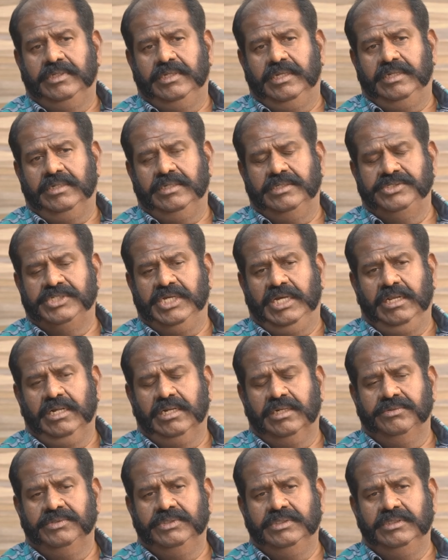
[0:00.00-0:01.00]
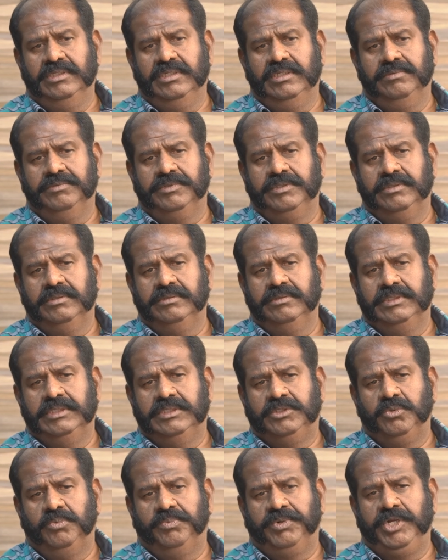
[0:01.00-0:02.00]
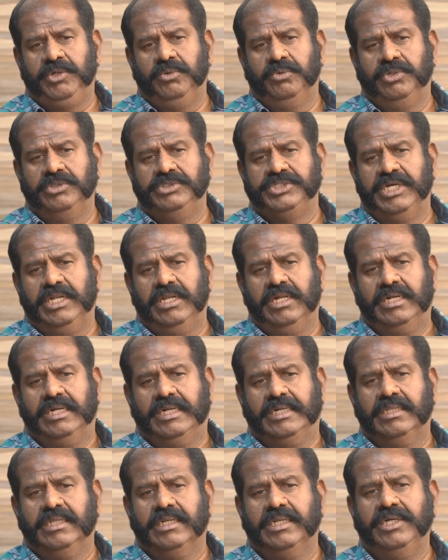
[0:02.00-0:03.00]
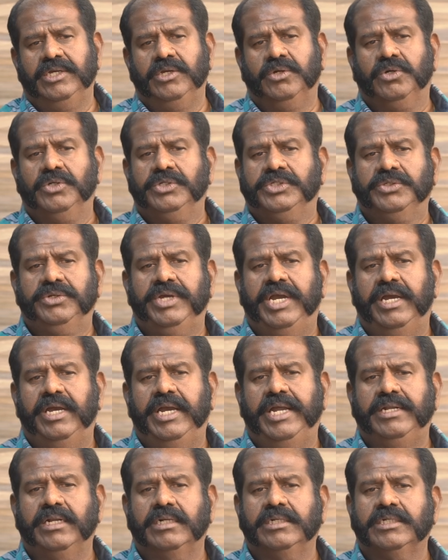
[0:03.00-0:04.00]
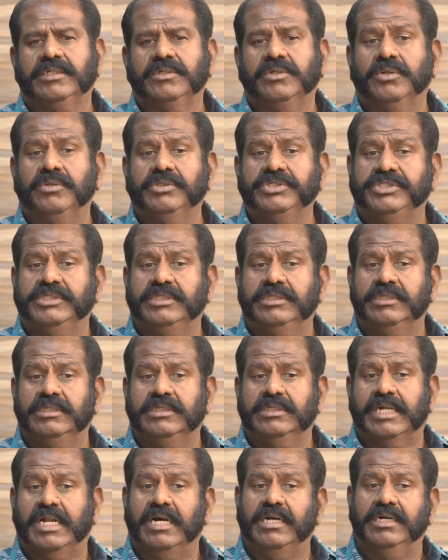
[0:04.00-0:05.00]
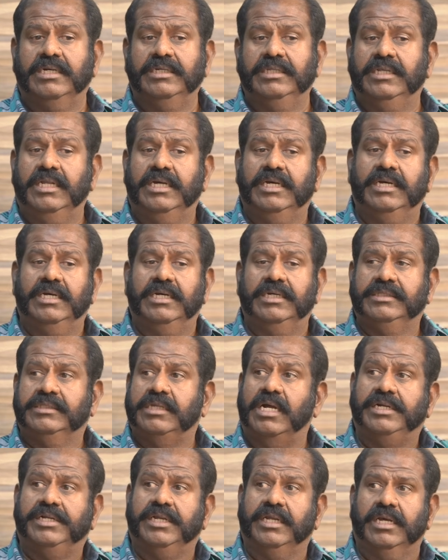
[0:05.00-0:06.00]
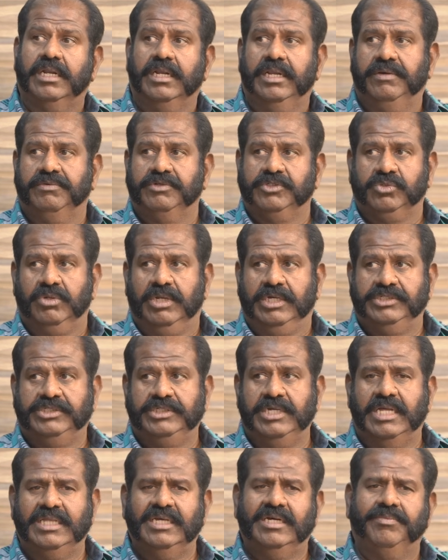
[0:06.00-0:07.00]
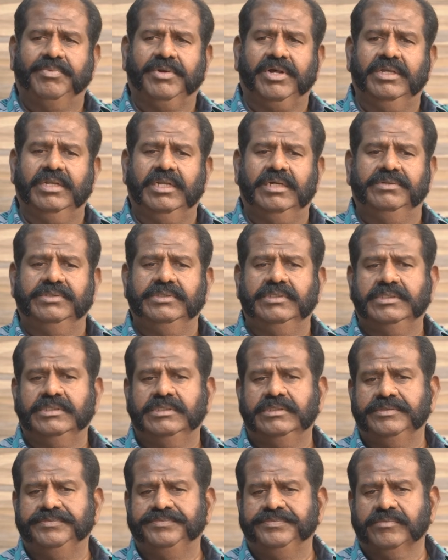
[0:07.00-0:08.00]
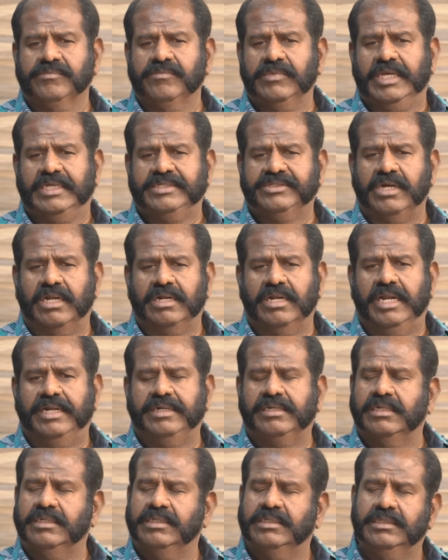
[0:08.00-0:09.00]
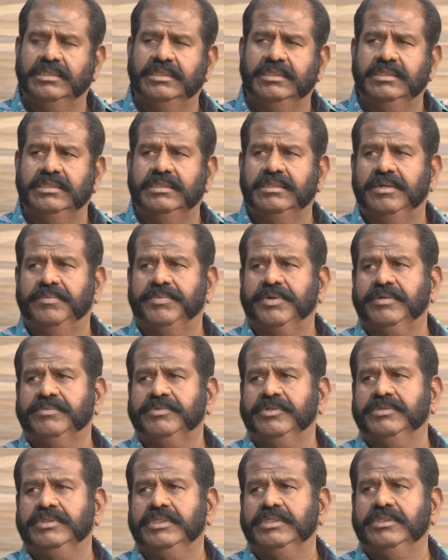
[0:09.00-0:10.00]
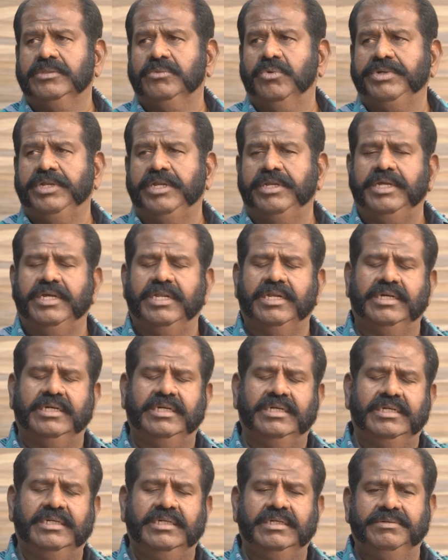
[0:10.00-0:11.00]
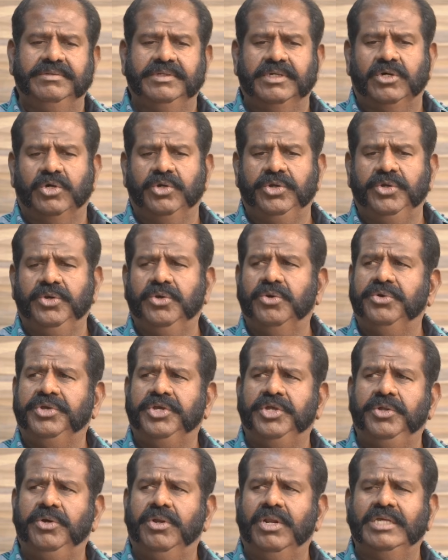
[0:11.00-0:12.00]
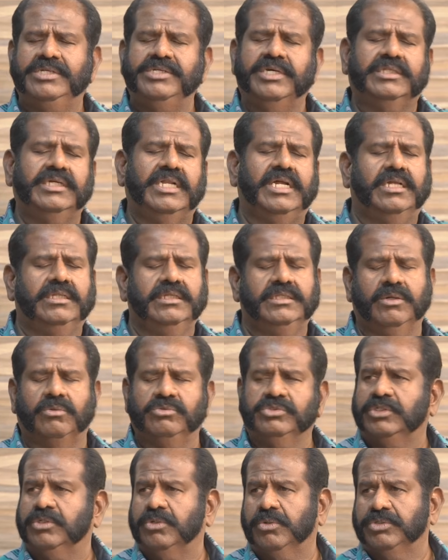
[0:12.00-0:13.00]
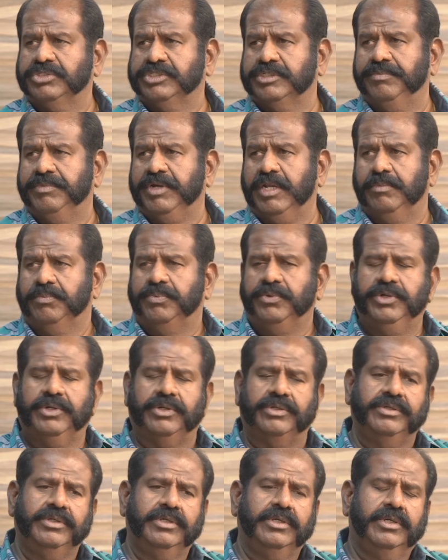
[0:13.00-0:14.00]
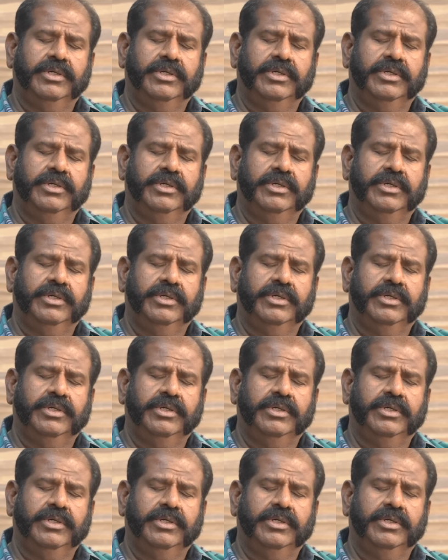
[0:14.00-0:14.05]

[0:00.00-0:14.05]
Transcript: ஏன்னா ஜெயிலர் வந்து டூ பாயிண்ட் ஓ ஜெயிலர் கிட்டத்தட்ட ஈக்குவல் டு எயிட் ஹண்ட்ரட் க்ரோஸ் கிரா இதில் தேட்ரிக்கல்லே வசூலாச்சு அதுக்கப்புறம் அதில் வந்துட்டு சேட்டலைட் இருக்குது அப்புறமா வந்துட்டு ஓடிடி இருக்குது ஆடியோ வீடியோலாம் சேர்த்தினா அது தௌசண்ட் க்ரோஸ்க்கு மேலே போயிடும்